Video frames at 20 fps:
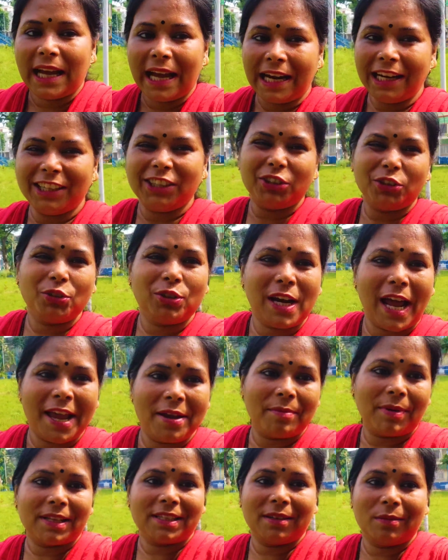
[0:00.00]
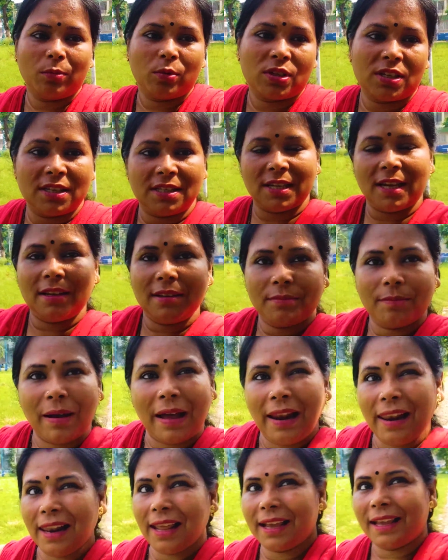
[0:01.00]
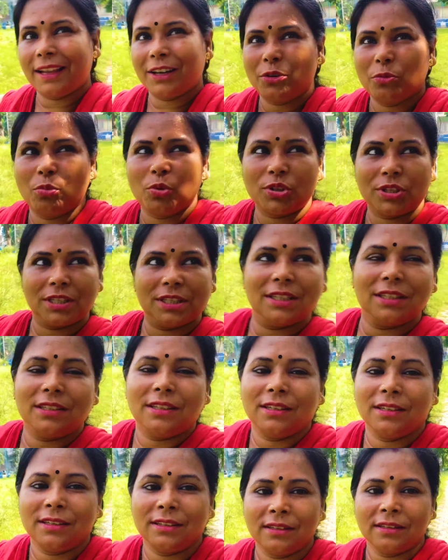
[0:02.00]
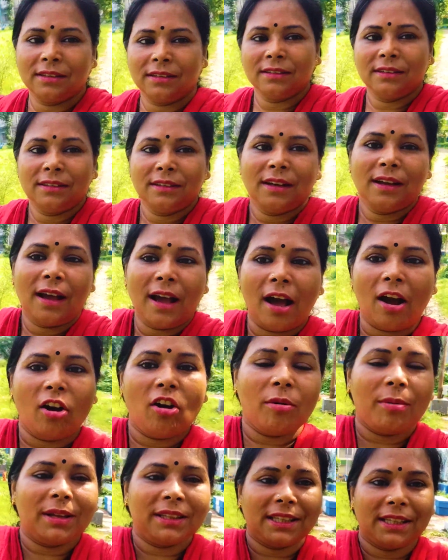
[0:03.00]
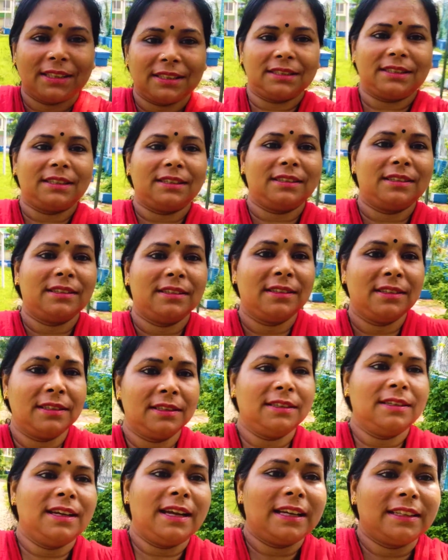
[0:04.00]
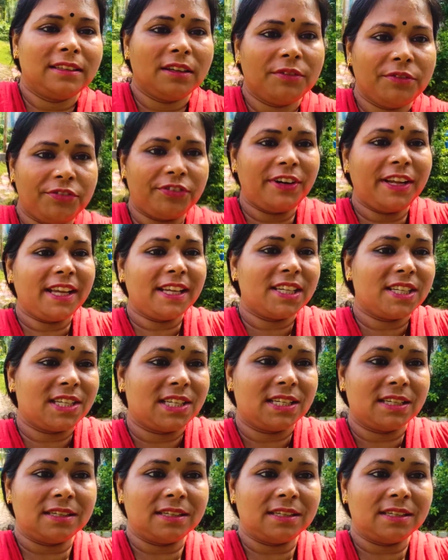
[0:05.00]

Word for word: আর একটু টাইম আছে বসে যায় ভাল লাগে একটু বসে যেতে হাওয়া বাতাস একদম ফ্রেশ